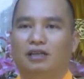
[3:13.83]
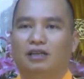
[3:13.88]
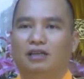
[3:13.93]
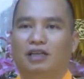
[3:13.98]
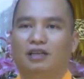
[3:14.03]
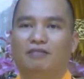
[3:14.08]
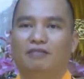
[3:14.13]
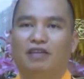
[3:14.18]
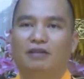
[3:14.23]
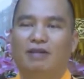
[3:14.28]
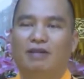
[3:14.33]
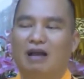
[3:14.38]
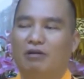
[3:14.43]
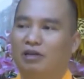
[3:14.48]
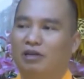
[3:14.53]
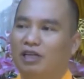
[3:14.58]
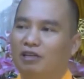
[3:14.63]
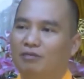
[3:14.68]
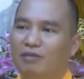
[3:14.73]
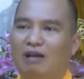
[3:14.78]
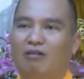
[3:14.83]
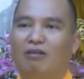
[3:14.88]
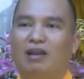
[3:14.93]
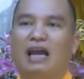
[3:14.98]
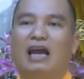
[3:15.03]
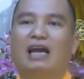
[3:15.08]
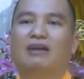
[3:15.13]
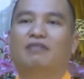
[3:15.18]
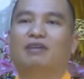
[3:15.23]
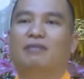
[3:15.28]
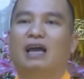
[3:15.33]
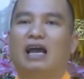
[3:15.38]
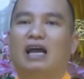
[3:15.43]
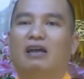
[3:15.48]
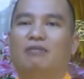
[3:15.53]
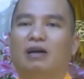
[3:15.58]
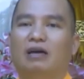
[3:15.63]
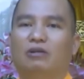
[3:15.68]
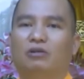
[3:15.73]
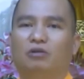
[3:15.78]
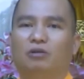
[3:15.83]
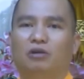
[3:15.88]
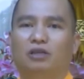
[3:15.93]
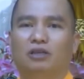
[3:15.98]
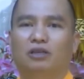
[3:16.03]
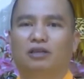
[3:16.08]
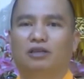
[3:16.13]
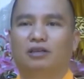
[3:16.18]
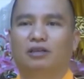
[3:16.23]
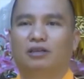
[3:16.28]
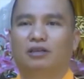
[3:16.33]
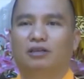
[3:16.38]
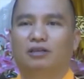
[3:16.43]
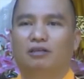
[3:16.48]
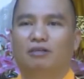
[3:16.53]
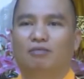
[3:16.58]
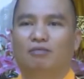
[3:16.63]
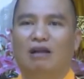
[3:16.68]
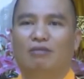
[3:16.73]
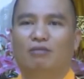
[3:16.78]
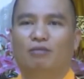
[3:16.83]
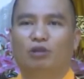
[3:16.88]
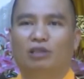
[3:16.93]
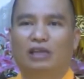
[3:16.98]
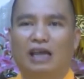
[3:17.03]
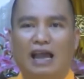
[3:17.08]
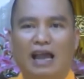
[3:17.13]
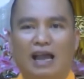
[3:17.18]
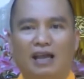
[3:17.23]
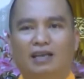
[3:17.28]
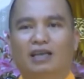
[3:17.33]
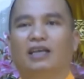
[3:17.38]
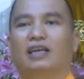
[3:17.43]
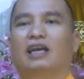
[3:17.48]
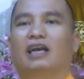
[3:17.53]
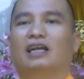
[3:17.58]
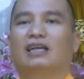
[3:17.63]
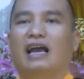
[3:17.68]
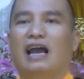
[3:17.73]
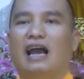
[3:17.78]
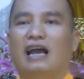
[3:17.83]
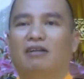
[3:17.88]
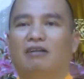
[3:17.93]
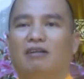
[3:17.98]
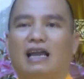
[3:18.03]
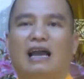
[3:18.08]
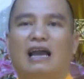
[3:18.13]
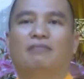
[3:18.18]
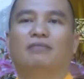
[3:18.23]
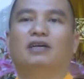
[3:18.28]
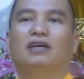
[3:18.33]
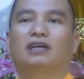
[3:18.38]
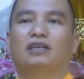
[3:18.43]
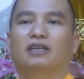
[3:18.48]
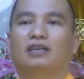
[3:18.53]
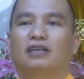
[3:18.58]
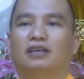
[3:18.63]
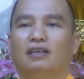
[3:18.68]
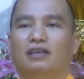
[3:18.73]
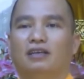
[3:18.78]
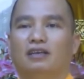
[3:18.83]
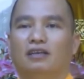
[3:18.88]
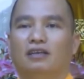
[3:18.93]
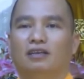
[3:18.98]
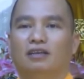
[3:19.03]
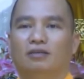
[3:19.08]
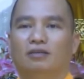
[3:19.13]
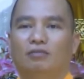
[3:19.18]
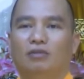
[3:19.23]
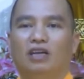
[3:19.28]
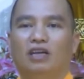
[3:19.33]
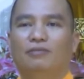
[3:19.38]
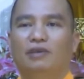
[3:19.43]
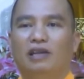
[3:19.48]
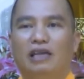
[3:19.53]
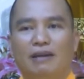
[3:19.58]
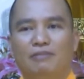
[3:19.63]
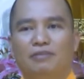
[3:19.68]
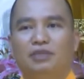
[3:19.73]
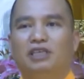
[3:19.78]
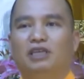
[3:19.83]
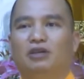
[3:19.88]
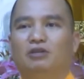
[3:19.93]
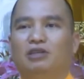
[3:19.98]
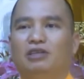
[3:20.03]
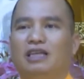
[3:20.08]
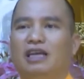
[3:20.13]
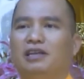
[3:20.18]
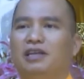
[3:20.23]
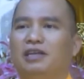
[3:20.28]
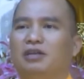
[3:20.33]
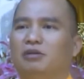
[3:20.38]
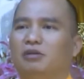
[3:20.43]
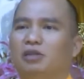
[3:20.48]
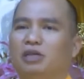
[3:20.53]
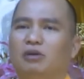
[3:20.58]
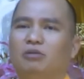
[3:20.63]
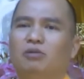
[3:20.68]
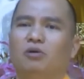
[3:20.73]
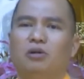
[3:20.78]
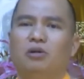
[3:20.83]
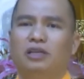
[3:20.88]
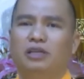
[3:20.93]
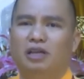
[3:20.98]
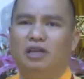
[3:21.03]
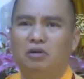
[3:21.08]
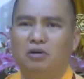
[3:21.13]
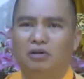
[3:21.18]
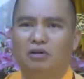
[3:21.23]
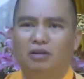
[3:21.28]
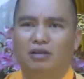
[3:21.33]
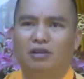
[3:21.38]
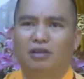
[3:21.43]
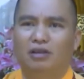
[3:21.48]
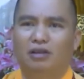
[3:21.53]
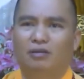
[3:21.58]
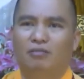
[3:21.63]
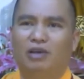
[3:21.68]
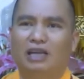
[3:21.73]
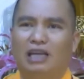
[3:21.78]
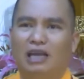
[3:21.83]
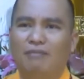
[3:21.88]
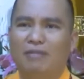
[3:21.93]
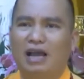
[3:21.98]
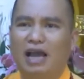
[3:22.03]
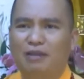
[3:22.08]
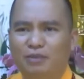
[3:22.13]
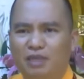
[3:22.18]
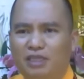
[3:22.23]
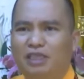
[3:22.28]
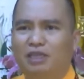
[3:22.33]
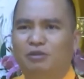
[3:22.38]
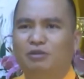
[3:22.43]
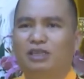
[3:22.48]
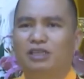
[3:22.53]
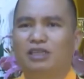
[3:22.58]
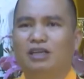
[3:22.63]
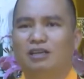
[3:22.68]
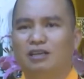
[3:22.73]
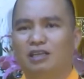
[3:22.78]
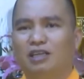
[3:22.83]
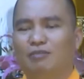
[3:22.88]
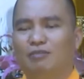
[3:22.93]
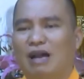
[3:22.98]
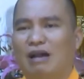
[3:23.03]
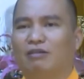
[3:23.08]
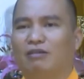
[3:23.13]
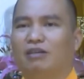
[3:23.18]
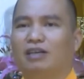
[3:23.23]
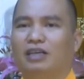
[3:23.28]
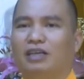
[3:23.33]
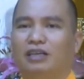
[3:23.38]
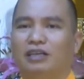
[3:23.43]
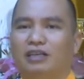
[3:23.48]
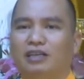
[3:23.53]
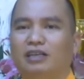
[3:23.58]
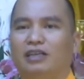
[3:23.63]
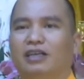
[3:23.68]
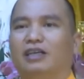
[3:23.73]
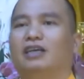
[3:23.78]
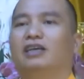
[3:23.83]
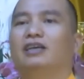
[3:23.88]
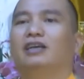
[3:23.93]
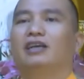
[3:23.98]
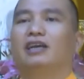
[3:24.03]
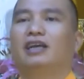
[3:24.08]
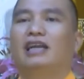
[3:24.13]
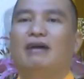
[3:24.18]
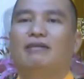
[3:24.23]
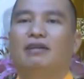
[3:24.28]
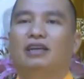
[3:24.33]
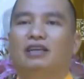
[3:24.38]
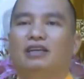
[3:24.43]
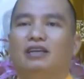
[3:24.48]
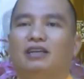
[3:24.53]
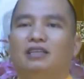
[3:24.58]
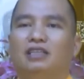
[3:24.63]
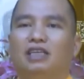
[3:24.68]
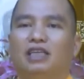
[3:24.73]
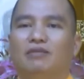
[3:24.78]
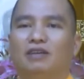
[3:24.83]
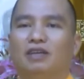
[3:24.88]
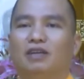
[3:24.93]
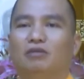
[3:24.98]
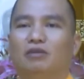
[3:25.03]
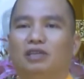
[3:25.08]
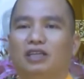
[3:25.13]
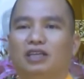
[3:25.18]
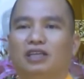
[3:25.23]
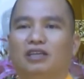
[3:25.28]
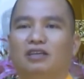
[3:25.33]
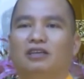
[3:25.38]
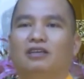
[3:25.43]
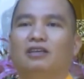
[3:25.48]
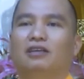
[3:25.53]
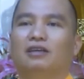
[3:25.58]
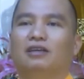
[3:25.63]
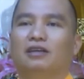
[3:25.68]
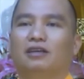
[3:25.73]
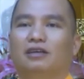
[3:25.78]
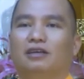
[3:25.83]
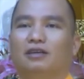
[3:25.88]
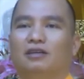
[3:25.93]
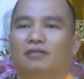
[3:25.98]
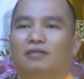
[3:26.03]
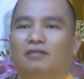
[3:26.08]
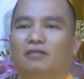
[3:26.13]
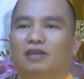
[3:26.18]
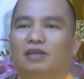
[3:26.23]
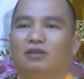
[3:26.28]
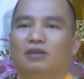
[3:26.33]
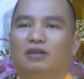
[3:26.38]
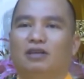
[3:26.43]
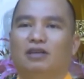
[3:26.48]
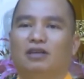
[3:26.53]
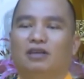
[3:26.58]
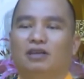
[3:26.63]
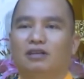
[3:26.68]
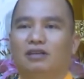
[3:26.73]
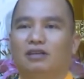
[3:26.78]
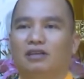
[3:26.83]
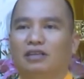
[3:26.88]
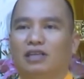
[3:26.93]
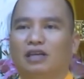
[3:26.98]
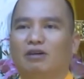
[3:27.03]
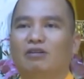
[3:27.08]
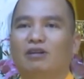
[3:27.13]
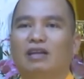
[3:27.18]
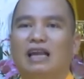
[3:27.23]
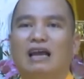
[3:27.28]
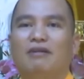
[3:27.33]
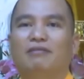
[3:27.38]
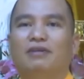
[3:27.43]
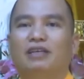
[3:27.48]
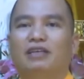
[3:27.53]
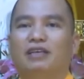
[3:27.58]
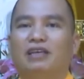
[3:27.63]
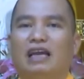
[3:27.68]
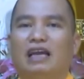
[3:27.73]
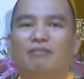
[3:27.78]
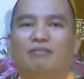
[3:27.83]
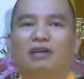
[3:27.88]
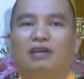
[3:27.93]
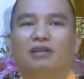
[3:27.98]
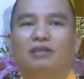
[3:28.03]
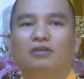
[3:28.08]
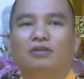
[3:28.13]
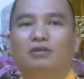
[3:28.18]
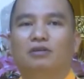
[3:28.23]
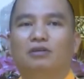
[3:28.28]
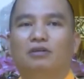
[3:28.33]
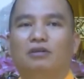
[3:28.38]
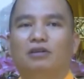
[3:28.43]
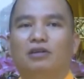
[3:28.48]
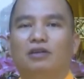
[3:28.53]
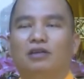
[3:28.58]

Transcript: thầy về bảo đi bảo lại với bà ấy bảo thôi bảo một tháng kể cả tháng nó làm được thì 10 15 triệu nhưng gia đình có thiếu thốn gì đâu 15 20 triệu đi chăng nữa thì bảo nó nghỉ đi để làm cái đơn xin với công ty với ờ, cháu nó làm hình như làm ở chỗ